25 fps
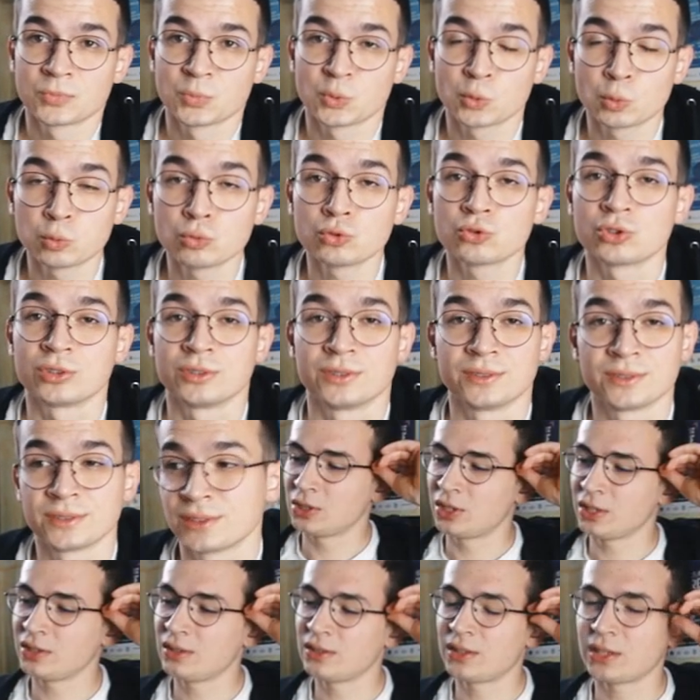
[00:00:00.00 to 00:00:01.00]
służy
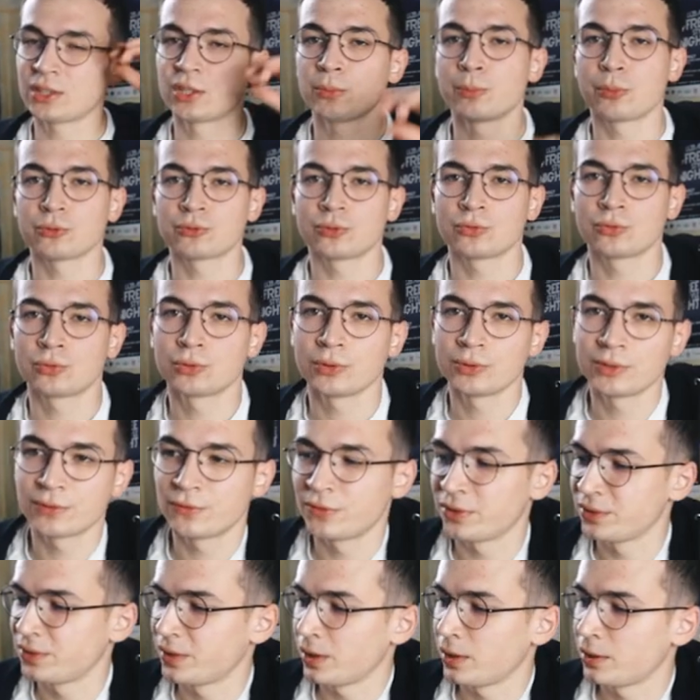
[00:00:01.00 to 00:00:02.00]
i kiedy taki początkujący
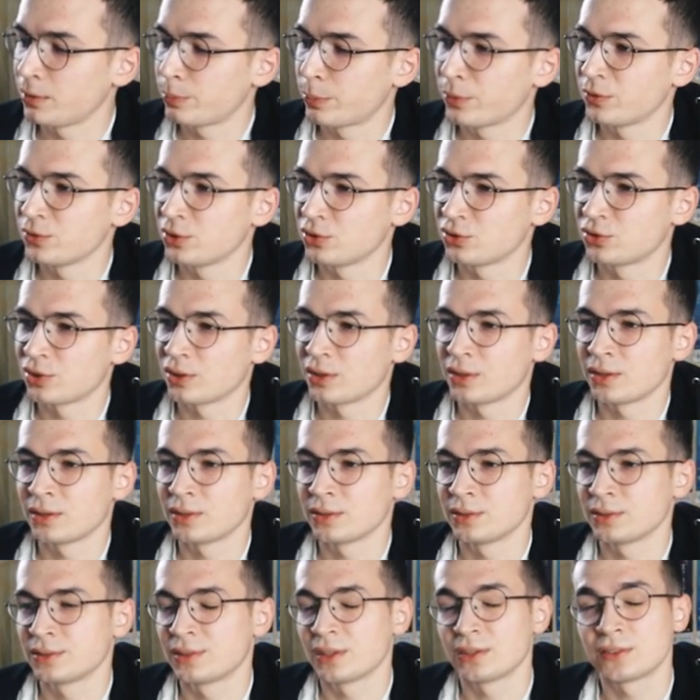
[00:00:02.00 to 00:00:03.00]
freestyler powinien się
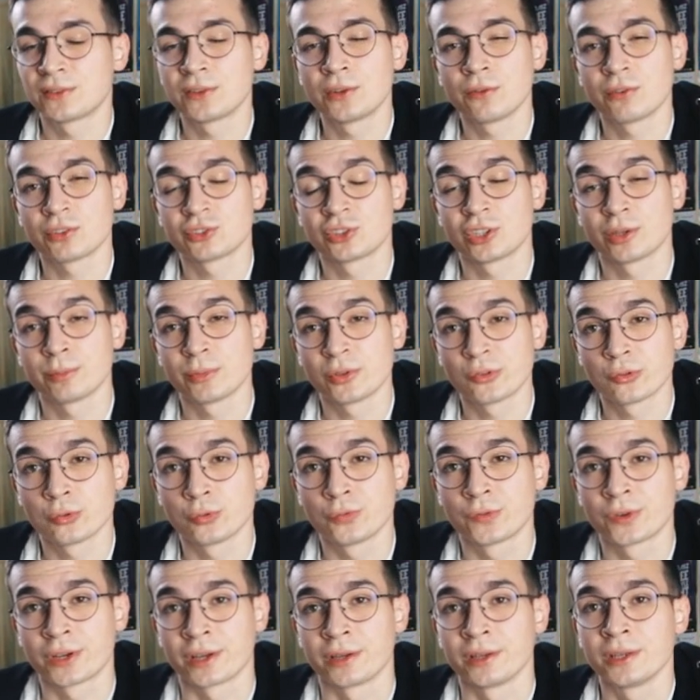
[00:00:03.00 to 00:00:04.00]
e, zdecydować na
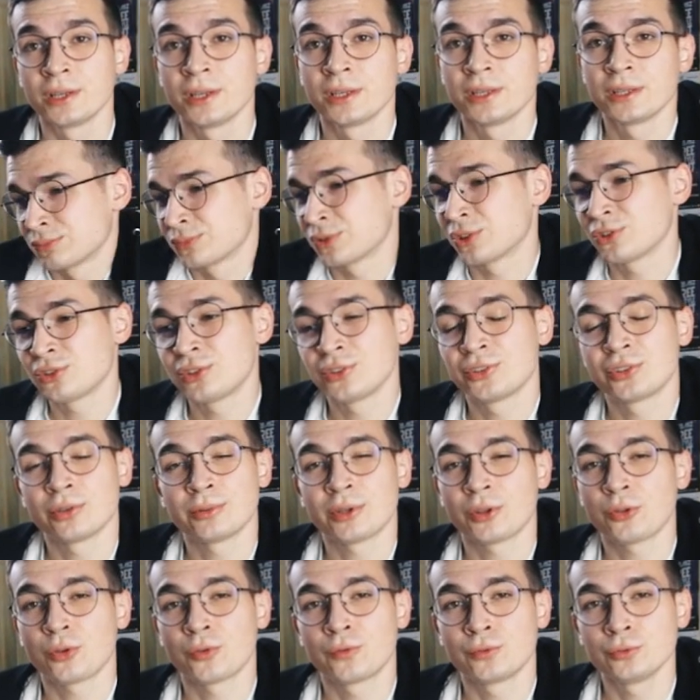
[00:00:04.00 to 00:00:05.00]
meczówkę. Jeśli
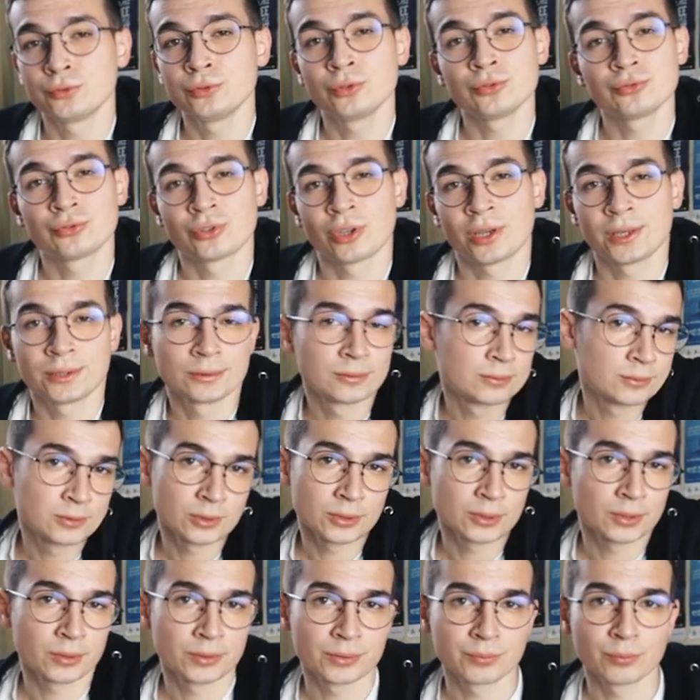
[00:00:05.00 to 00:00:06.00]
są na to fundusze,
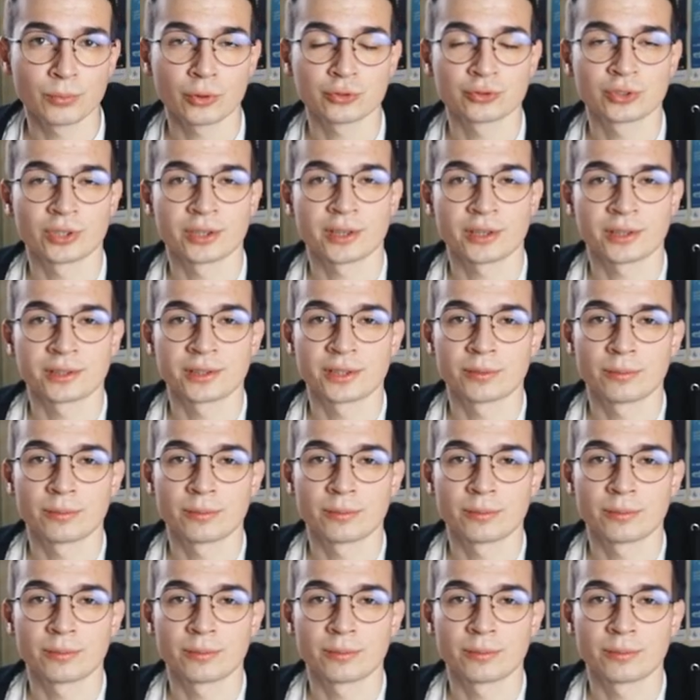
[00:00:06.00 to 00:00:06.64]
to można jak